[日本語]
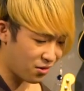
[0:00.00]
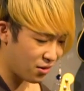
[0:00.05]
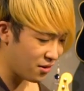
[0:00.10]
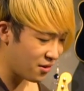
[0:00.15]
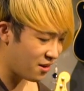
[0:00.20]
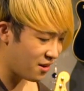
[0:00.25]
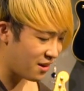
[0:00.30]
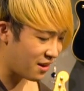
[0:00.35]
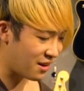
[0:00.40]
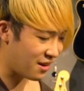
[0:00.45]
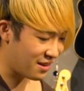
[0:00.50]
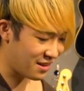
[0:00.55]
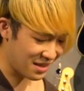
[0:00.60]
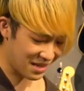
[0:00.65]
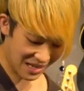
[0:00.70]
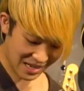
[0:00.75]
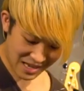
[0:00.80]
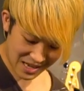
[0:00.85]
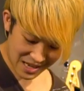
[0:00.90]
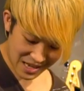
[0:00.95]
この
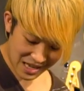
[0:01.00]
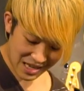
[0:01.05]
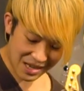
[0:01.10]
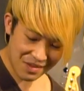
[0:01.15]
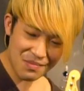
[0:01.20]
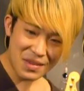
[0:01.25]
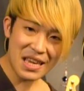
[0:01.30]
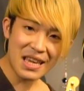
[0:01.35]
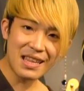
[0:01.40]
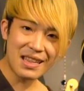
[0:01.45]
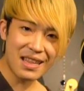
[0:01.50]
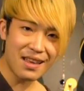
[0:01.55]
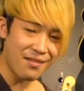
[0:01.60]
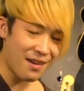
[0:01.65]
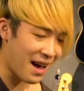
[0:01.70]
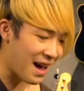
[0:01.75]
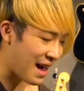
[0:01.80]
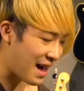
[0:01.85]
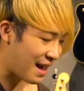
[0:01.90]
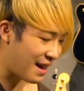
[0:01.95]
右手
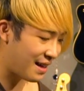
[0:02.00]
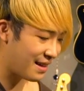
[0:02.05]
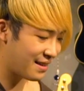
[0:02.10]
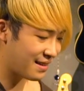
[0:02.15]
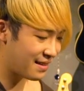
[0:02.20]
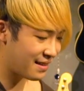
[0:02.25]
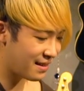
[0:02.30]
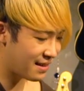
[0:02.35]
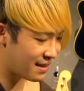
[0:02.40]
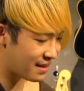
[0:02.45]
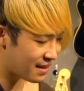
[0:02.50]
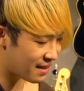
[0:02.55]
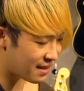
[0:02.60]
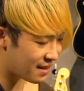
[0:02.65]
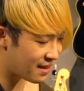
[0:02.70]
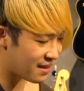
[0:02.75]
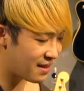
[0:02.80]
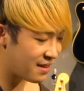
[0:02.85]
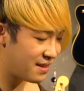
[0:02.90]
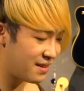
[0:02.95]
は
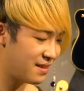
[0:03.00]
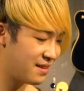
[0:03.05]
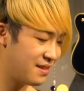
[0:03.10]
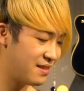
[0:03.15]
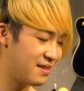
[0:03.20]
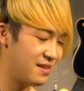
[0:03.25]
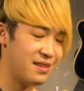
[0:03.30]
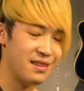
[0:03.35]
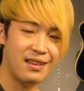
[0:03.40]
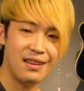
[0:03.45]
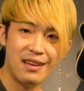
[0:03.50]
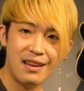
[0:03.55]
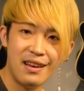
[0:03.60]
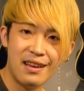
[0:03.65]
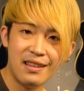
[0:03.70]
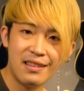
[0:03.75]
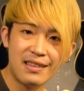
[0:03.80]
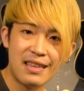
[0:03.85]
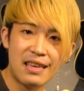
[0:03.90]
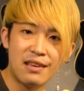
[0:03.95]

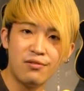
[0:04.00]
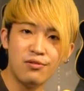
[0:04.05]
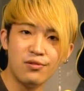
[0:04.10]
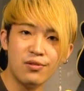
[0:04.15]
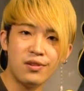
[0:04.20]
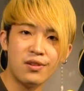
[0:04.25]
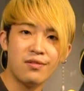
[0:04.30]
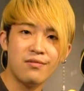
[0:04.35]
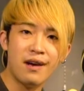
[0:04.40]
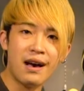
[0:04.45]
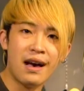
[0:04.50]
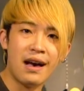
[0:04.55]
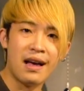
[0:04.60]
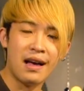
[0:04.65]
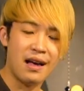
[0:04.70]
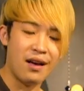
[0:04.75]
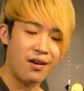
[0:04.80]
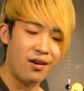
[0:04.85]
で弾く時は